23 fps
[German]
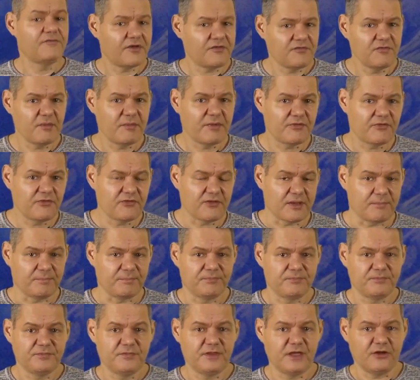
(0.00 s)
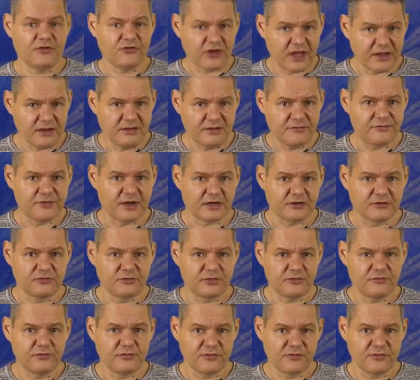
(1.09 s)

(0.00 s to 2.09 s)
Fassen wir mal zusammen. Der entscheidende Faktor